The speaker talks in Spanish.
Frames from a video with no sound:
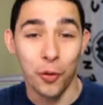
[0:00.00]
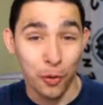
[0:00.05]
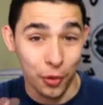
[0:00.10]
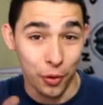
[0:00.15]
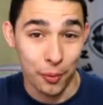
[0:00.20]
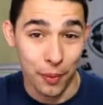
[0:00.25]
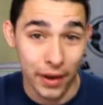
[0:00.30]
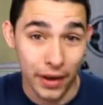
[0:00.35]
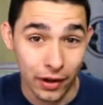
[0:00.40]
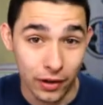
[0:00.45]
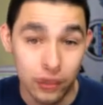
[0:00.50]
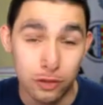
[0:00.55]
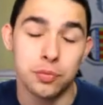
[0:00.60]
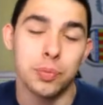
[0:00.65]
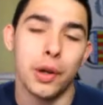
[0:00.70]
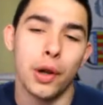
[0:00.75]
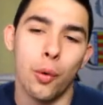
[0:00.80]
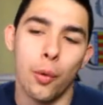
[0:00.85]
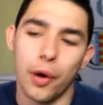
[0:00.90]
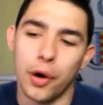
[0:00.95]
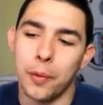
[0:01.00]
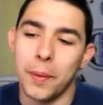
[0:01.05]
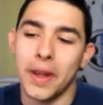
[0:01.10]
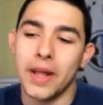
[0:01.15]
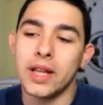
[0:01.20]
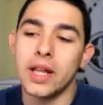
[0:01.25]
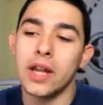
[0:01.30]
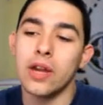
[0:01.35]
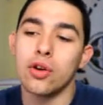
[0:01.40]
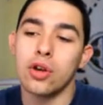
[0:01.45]
corro menos, pero bueno, me
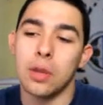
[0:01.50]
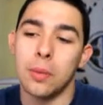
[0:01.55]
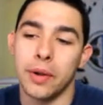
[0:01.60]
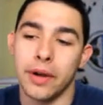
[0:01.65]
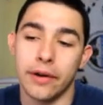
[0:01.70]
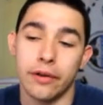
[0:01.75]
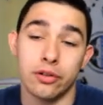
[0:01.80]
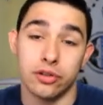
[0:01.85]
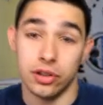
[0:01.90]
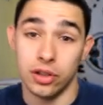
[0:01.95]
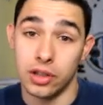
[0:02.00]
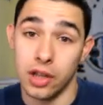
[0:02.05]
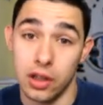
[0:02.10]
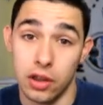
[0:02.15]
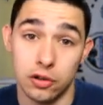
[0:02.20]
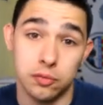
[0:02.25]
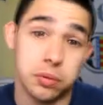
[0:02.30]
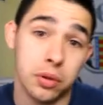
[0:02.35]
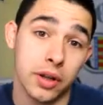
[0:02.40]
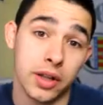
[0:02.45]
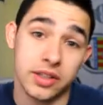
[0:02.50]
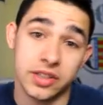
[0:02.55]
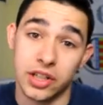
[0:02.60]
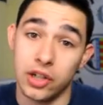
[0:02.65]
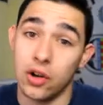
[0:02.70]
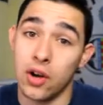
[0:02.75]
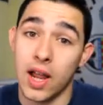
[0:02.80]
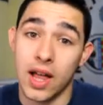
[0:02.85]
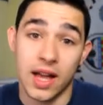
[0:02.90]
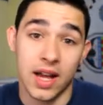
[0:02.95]
he tenido que poner 82 porque
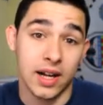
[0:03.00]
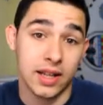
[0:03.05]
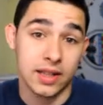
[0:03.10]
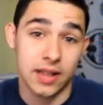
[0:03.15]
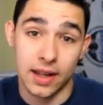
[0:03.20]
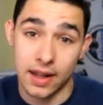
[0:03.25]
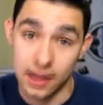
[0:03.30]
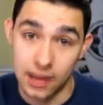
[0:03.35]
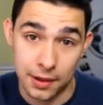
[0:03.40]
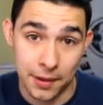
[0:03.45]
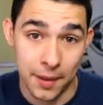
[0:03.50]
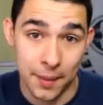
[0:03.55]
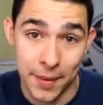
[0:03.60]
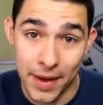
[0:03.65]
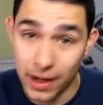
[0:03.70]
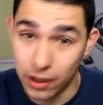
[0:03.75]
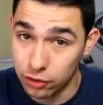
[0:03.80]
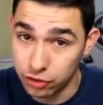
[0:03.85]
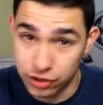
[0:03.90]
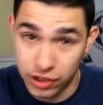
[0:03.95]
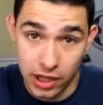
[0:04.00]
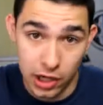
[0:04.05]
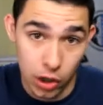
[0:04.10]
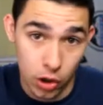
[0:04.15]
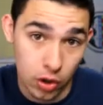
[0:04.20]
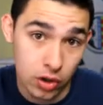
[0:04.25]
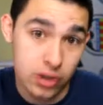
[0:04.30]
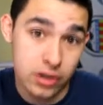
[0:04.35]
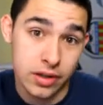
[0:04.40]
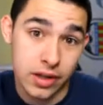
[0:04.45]
si no la carta quedaba mal. O sea,
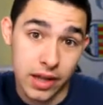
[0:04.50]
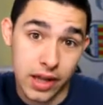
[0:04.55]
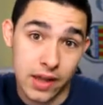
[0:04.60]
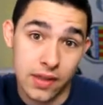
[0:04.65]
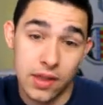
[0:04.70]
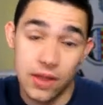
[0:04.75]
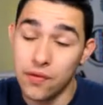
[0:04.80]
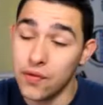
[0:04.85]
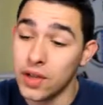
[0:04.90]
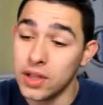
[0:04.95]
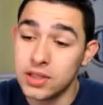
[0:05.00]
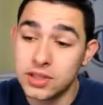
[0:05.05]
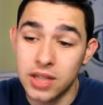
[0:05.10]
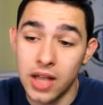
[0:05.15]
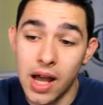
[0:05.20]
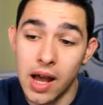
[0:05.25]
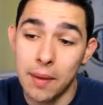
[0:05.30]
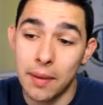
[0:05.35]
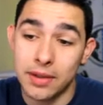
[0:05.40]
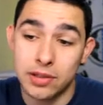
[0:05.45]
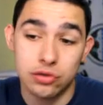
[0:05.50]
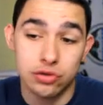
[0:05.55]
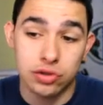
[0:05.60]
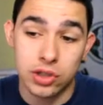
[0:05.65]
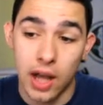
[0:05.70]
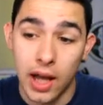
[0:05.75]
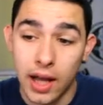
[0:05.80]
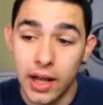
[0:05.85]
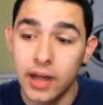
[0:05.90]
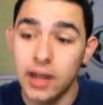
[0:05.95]
no, ¿qué defensa vas a
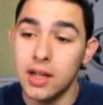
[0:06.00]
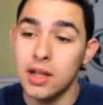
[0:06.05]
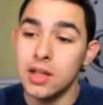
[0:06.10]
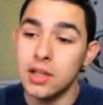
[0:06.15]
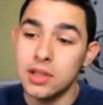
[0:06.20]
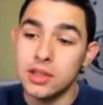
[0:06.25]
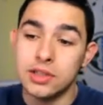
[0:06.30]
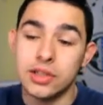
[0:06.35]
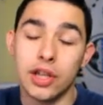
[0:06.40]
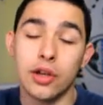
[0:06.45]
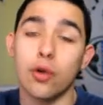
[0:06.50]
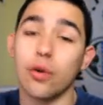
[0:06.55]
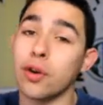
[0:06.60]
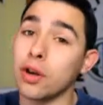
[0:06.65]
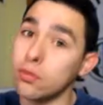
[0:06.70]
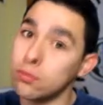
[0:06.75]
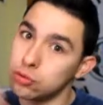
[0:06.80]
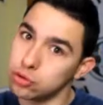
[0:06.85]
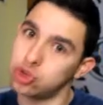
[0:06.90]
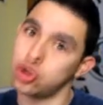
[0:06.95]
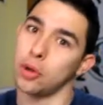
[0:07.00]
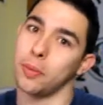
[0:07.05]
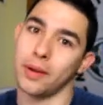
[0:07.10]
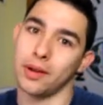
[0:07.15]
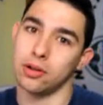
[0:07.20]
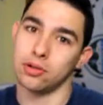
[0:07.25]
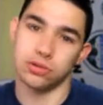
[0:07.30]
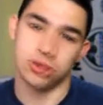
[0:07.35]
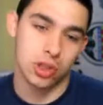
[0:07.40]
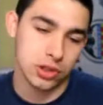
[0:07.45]
usar si corres mucho
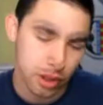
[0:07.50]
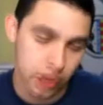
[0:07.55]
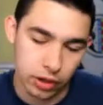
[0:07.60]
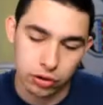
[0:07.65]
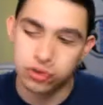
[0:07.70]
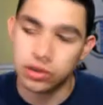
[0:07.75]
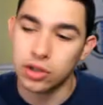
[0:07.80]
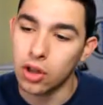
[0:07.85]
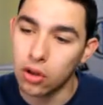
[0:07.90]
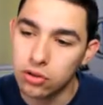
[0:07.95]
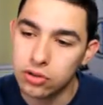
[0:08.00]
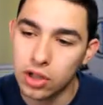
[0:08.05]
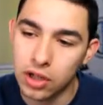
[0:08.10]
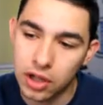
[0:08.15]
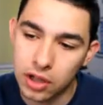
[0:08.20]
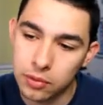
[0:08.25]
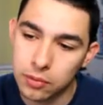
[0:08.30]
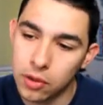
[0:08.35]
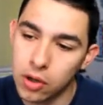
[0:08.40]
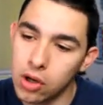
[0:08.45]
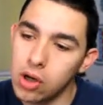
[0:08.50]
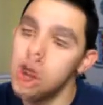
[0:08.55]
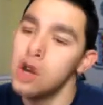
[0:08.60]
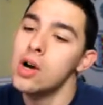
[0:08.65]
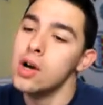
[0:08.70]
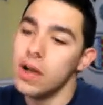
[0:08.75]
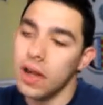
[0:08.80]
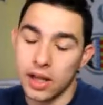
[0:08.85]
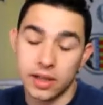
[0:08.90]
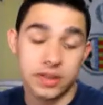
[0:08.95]
menos? Así que 82 de ritmo
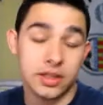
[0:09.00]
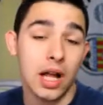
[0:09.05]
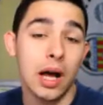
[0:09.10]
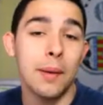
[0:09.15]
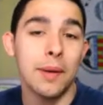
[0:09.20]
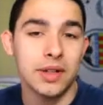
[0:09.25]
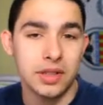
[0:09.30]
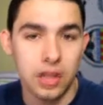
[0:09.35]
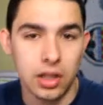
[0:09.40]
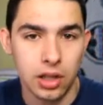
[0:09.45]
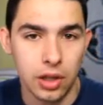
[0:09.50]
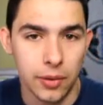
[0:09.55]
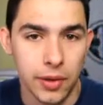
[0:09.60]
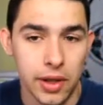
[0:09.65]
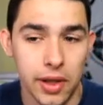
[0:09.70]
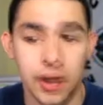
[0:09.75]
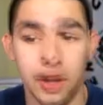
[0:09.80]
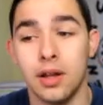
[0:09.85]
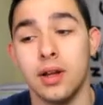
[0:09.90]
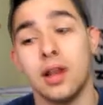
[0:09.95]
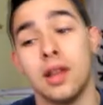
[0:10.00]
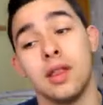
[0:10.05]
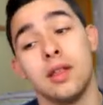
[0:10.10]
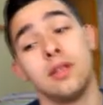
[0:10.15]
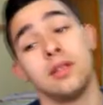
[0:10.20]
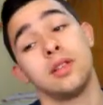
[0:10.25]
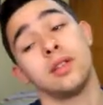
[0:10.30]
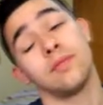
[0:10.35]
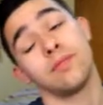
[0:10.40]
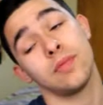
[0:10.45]
está bastante bien. A
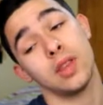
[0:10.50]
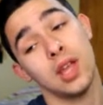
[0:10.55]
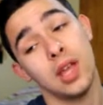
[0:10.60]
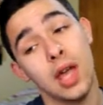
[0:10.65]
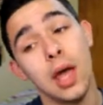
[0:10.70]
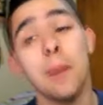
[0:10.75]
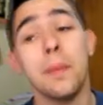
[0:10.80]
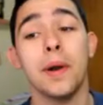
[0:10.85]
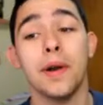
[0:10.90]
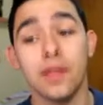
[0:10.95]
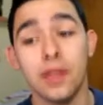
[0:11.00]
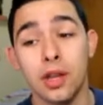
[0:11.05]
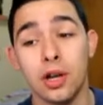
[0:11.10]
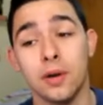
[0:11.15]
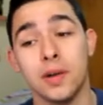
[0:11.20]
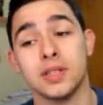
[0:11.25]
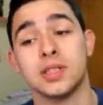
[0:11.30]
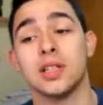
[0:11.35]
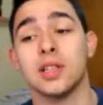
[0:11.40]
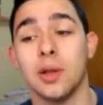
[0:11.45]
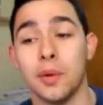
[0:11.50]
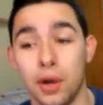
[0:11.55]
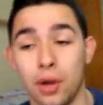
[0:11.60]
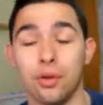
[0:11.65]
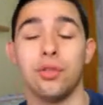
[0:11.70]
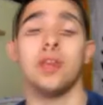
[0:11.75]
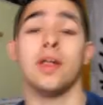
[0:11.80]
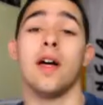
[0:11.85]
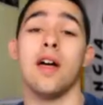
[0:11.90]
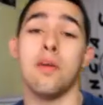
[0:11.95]
ver, he perdido bastante
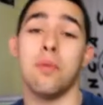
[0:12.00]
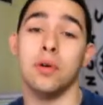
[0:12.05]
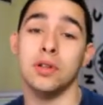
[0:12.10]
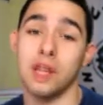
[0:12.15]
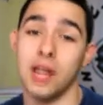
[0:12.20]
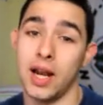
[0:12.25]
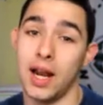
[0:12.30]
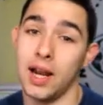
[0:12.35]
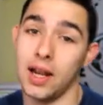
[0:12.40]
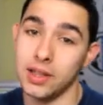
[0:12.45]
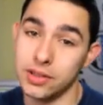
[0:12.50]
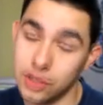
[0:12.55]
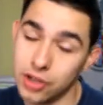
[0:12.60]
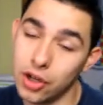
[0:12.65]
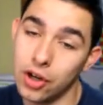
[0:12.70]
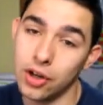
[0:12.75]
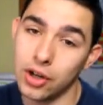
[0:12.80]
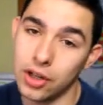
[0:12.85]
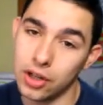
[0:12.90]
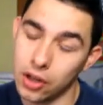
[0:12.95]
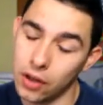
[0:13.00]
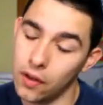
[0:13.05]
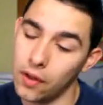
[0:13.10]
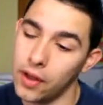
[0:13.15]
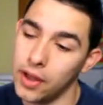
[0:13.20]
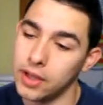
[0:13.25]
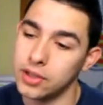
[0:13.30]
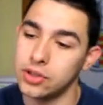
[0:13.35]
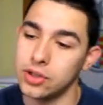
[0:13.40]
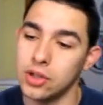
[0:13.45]
velocidad después de la lesión y
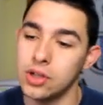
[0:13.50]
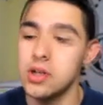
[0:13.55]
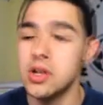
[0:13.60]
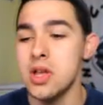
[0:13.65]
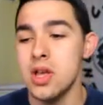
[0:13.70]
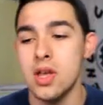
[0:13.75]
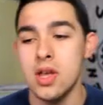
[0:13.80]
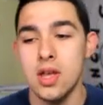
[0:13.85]
todo eso.